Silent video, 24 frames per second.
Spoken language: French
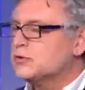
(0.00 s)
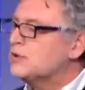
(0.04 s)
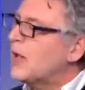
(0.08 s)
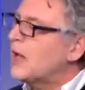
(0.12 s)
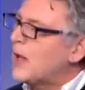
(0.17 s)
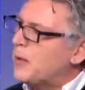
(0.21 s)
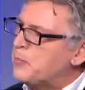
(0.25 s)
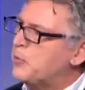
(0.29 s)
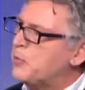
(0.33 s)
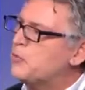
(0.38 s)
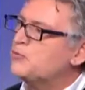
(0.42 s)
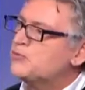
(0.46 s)

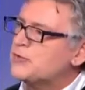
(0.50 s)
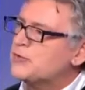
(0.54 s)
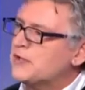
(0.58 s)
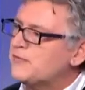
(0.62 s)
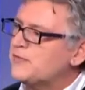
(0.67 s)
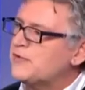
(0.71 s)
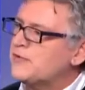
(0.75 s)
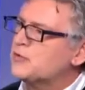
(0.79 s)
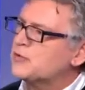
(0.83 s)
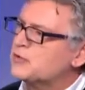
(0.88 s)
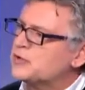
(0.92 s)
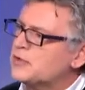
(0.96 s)
Ah bon, vous êtes
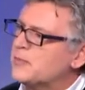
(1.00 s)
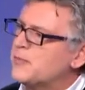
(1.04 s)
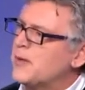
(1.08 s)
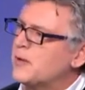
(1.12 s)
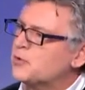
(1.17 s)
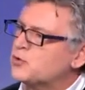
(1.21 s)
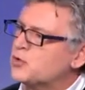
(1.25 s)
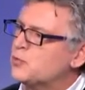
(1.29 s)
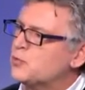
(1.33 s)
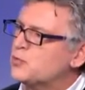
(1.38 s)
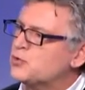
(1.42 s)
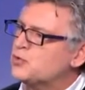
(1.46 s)
financé par
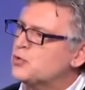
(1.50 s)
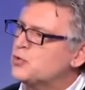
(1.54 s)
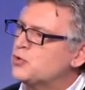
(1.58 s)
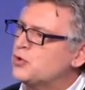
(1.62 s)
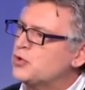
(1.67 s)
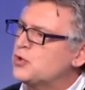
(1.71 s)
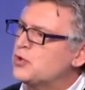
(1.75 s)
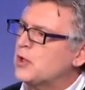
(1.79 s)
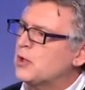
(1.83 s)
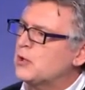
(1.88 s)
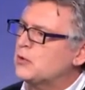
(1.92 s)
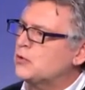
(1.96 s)
ce monsieur
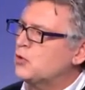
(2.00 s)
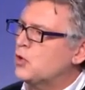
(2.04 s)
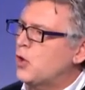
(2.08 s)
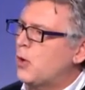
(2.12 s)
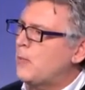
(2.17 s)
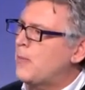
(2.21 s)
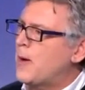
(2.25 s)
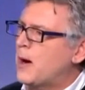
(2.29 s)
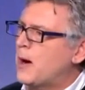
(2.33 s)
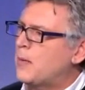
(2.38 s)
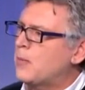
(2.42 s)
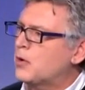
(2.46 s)
qui,
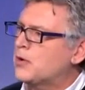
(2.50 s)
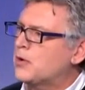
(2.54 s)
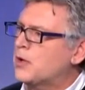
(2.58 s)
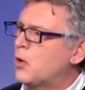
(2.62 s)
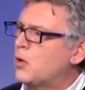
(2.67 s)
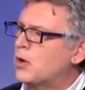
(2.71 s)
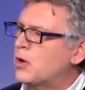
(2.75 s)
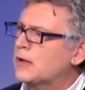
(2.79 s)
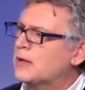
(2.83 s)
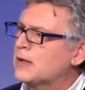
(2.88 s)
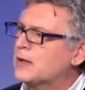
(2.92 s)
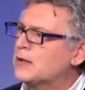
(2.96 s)
normalement, n'a
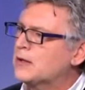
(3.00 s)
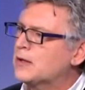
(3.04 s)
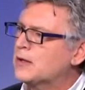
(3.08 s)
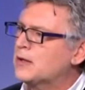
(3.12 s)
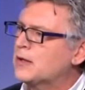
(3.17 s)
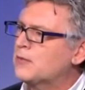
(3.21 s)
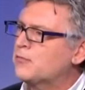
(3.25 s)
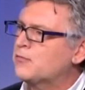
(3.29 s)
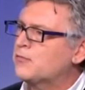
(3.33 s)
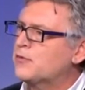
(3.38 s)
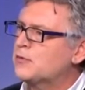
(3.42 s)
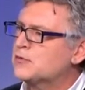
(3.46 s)
aucun intérêt
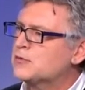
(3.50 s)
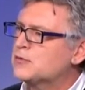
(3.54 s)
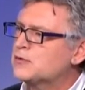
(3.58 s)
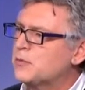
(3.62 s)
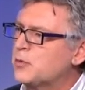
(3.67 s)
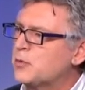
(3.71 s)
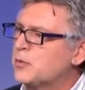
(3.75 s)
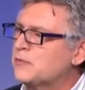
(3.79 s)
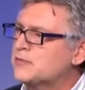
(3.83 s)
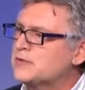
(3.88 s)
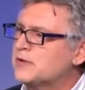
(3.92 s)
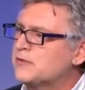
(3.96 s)
à vous financer.
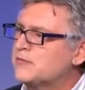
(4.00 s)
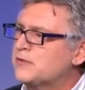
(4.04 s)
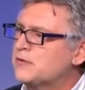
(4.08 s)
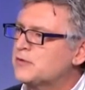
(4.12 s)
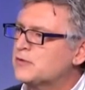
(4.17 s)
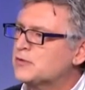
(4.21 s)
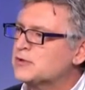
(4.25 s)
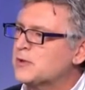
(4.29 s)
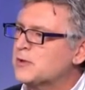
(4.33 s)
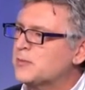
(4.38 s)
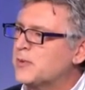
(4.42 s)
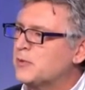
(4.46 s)
Pourquoi vous êtes
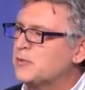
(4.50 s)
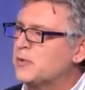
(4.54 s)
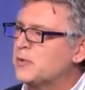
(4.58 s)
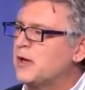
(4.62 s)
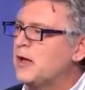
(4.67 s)
financé par lui